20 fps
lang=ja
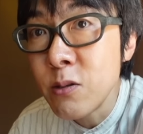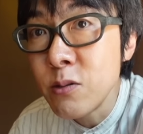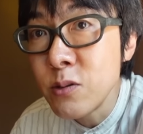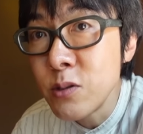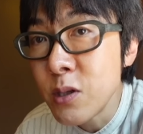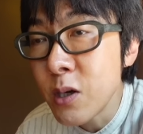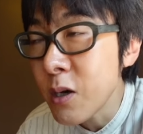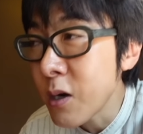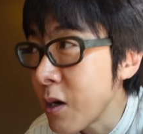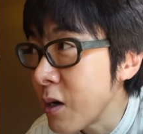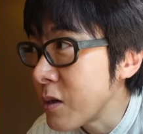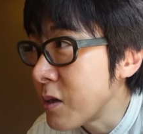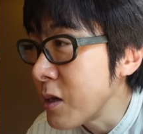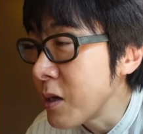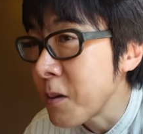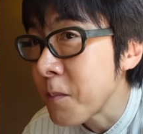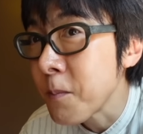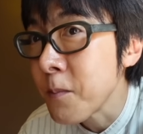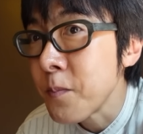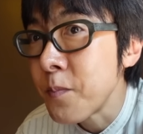る中
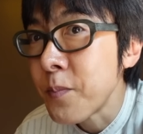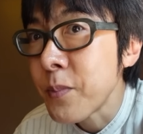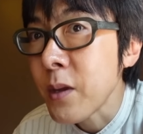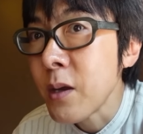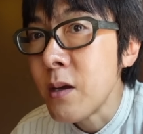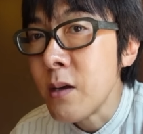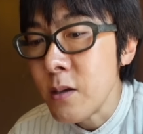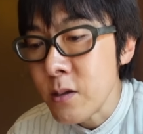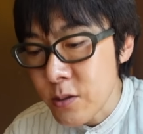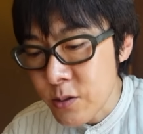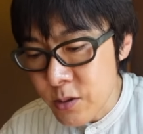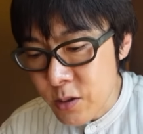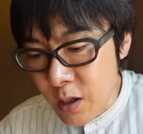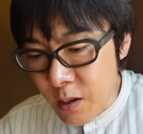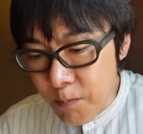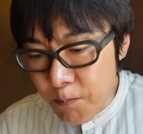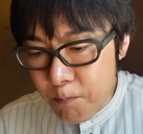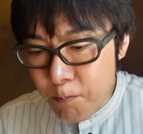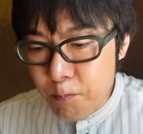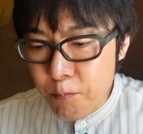で
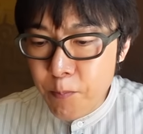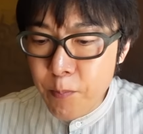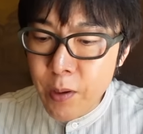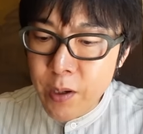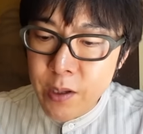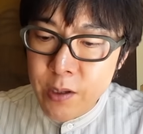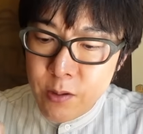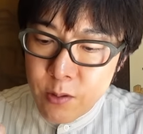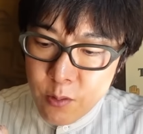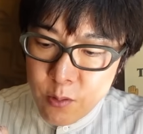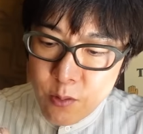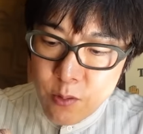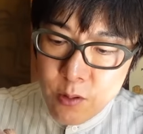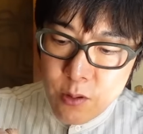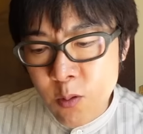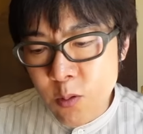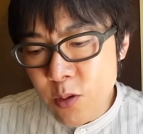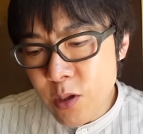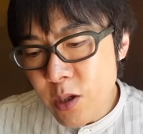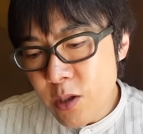さっぱりと、
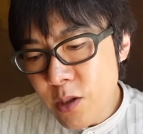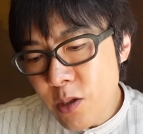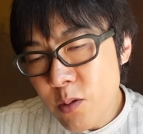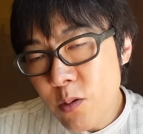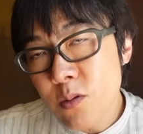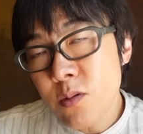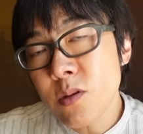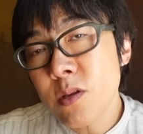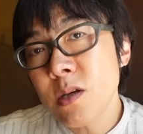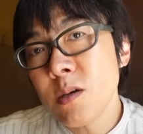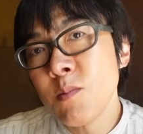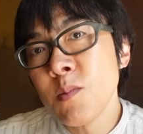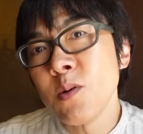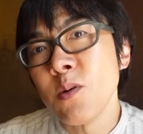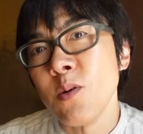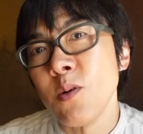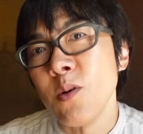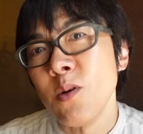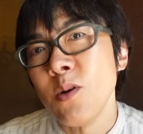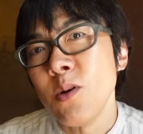これによって
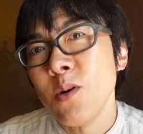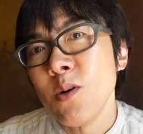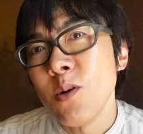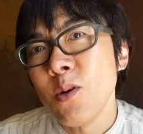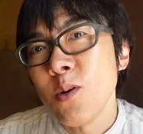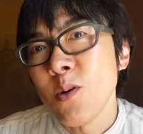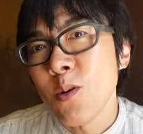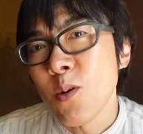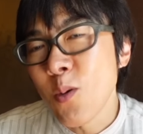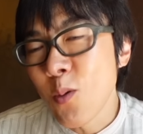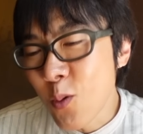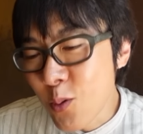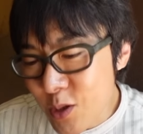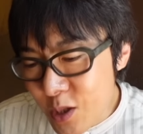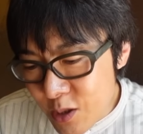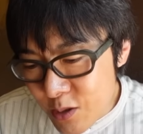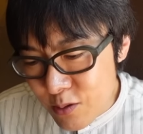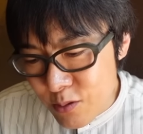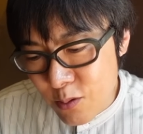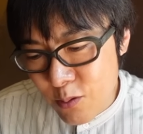もうお
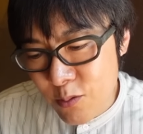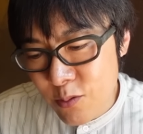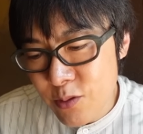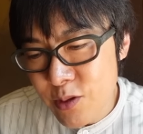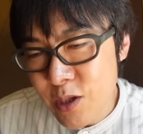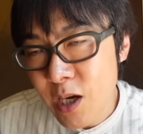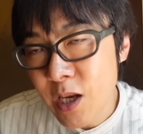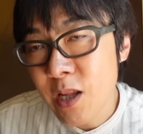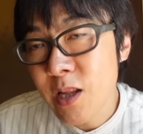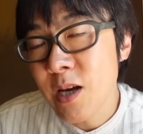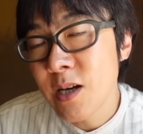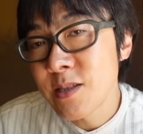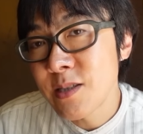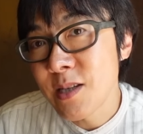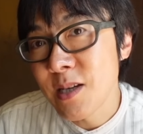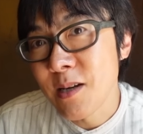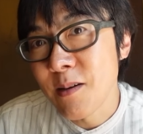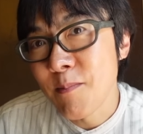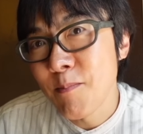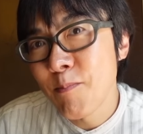肉の受け入れ体
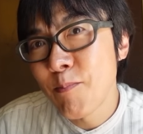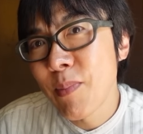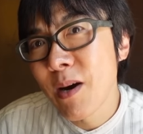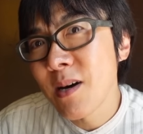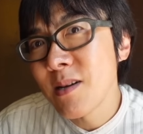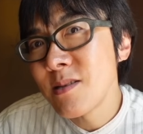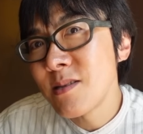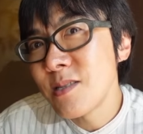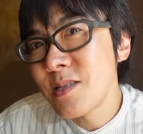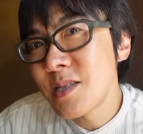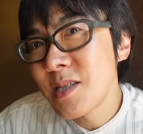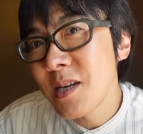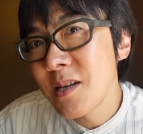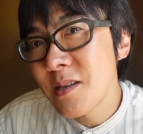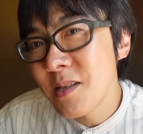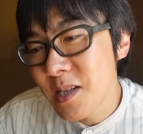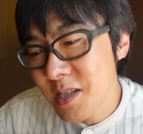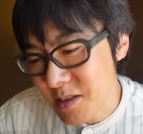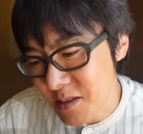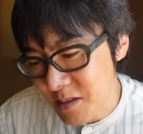制万
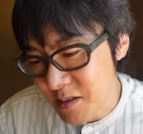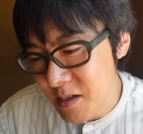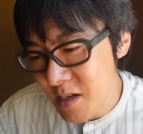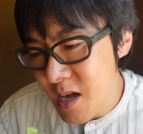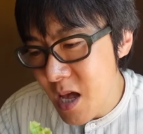全です。